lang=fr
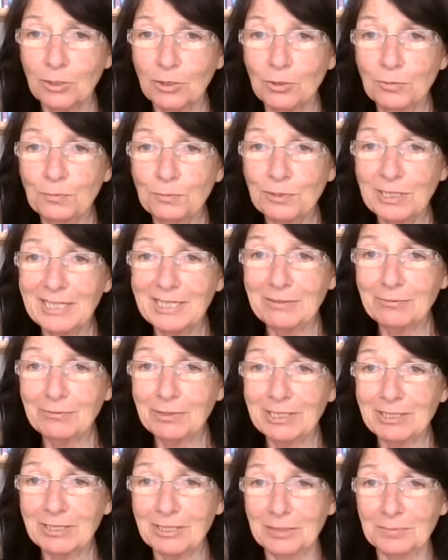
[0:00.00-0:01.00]
on pourrait les
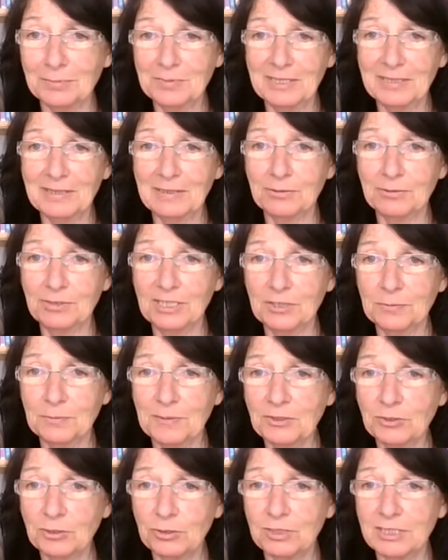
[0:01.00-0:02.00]
voir comme une
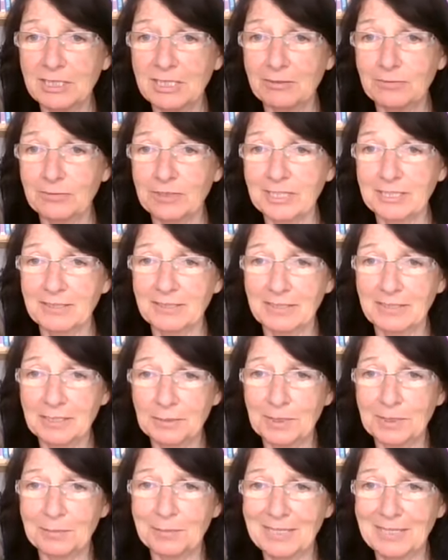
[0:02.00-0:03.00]
espèce de caverne
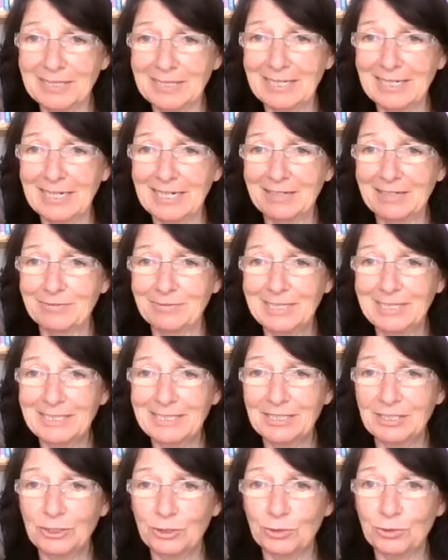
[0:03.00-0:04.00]
d'Alibaba
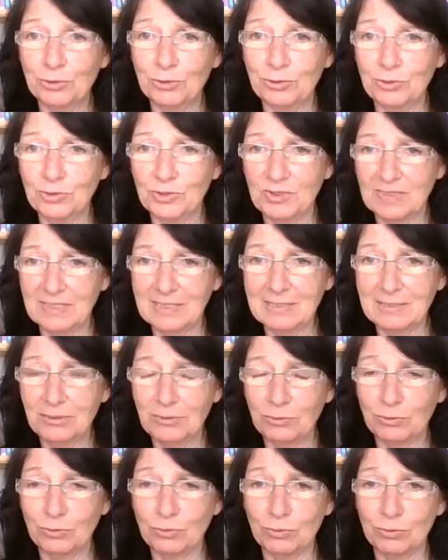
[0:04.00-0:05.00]
avec cette euh,
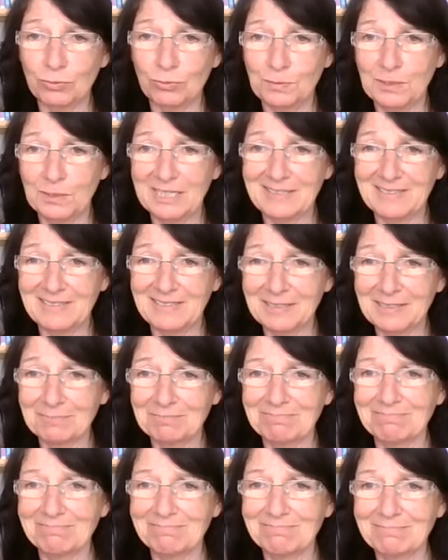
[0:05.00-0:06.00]
sept euh, pièces
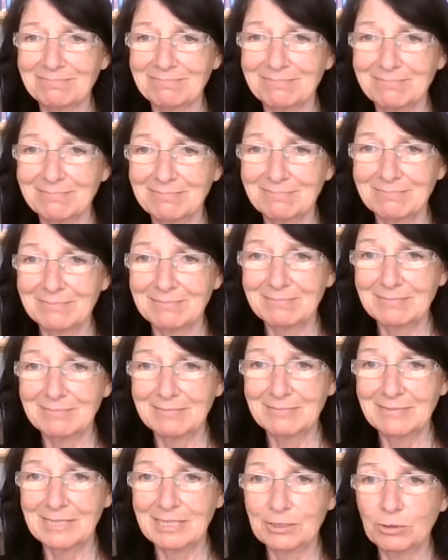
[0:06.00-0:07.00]

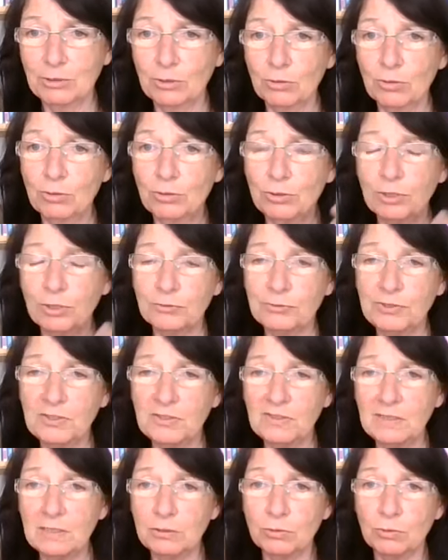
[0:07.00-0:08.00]
le corps
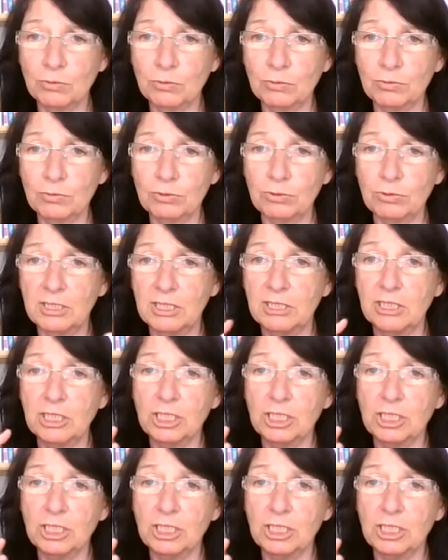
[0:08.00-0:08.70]
physique dont on connaît